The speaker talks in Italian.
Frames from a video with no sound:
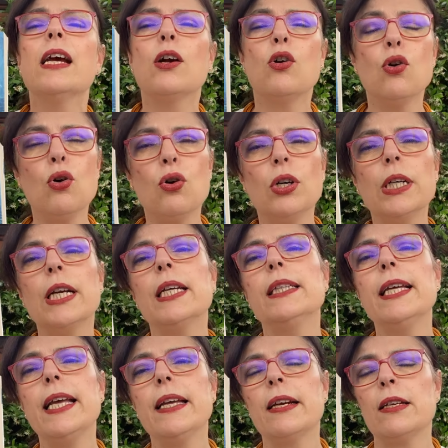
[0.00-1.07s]
con
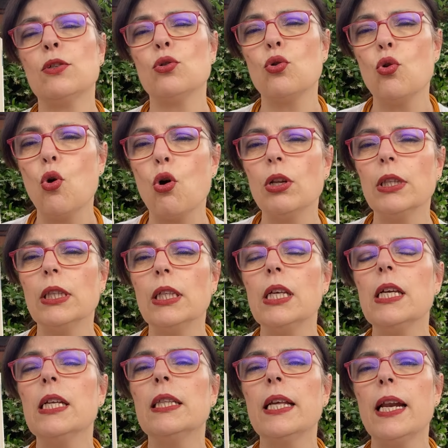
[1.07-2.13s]
dei
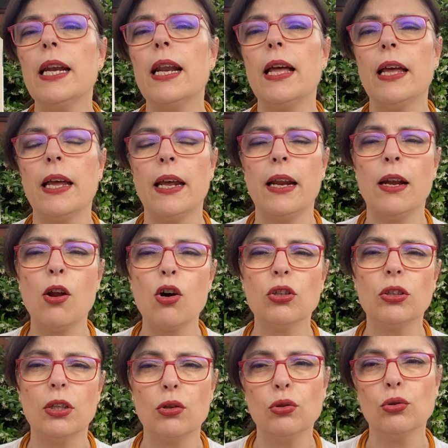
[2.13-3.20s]
resoconti delle
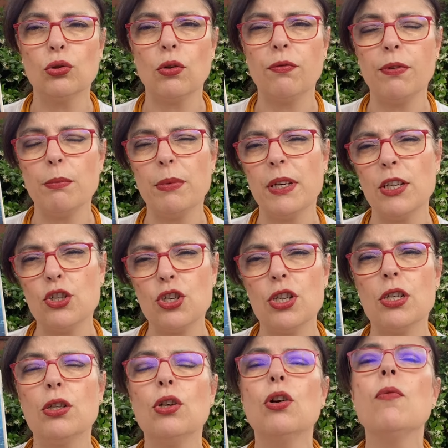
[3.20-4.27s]
lotte contro il
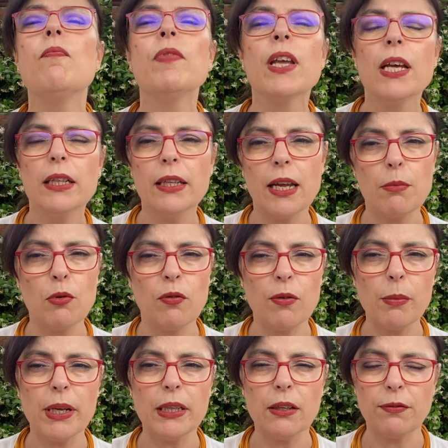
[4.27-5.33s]
femminicidio dei
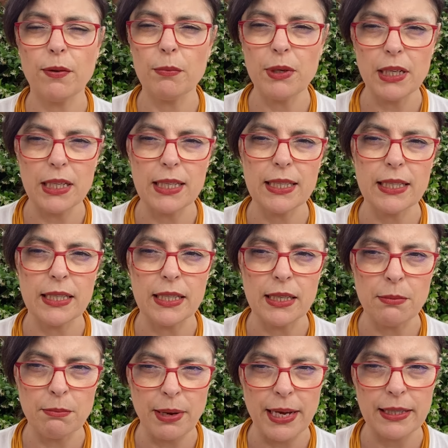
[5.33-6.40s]
movimenti
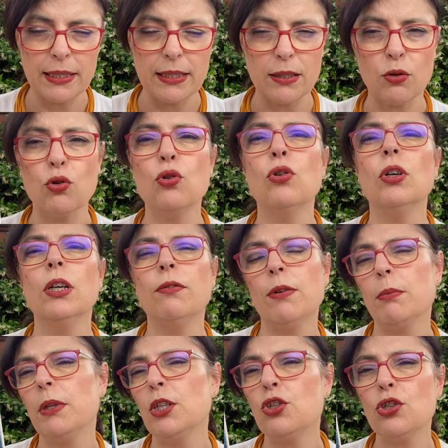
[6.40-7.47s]
femministi in Messico. Il
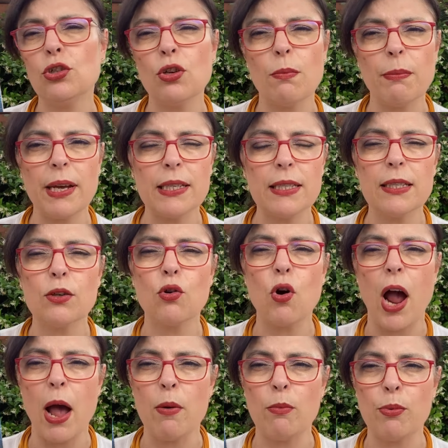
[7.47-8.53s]
femminicidio in
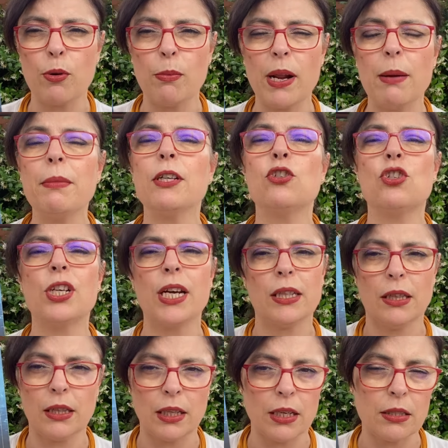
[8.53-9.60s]
Messico è un problema
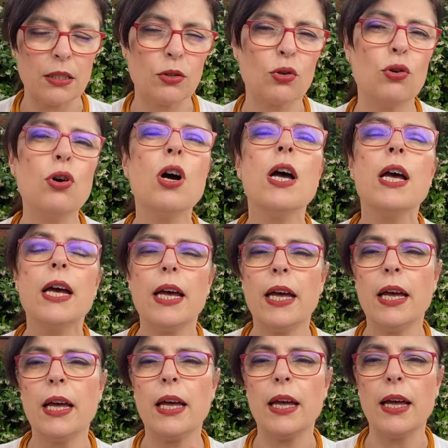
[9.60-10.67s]
gigantesco.
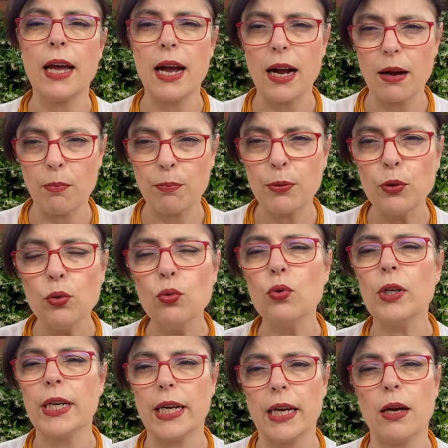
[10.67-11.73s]
Eh,
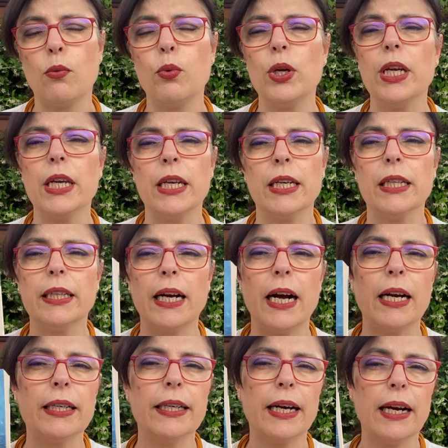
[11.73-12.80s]
più che qui in
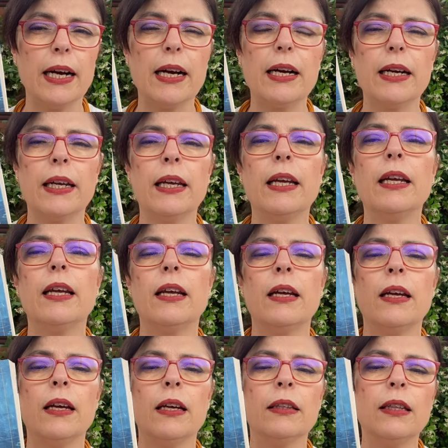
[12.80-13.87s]
Italia e
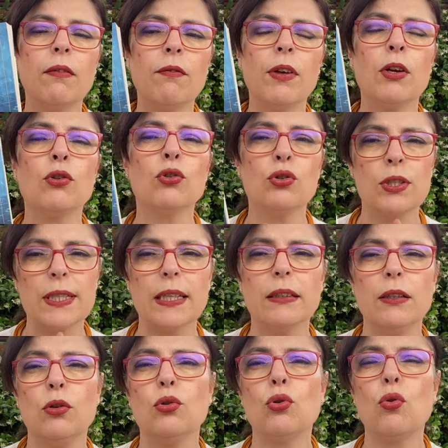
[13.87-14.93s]
eh, davvero
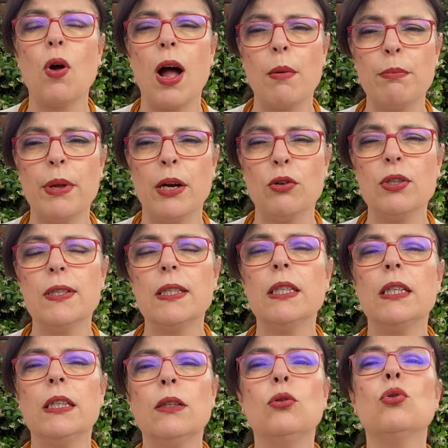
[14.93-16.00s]
nonostante loro abbiano
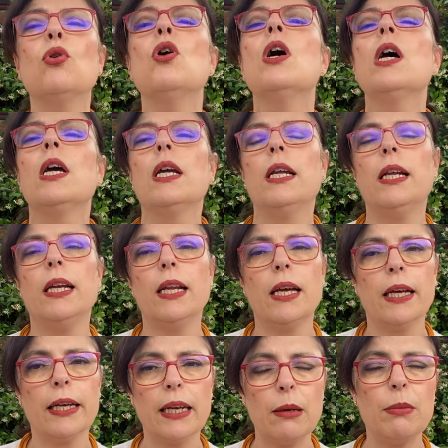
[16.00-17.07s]
inserito
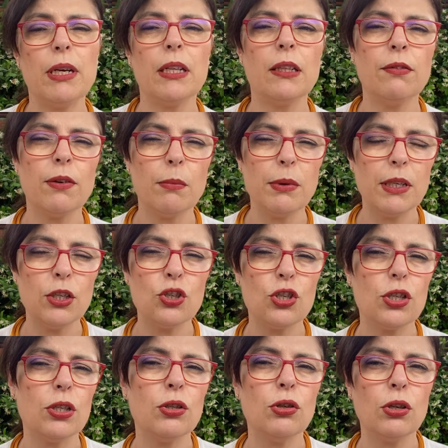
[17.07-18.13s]
il crimine di
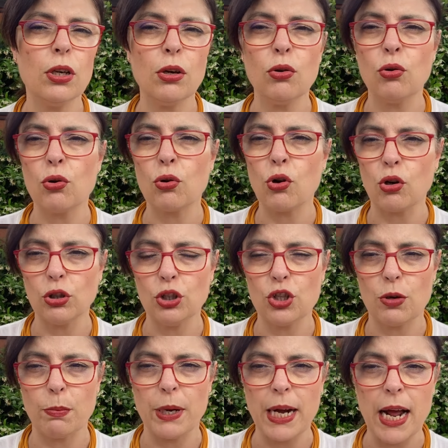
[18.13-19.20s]
femminicidio nel loro
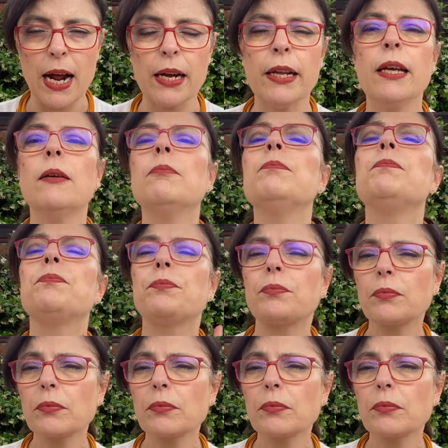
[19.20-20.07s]
codice penale.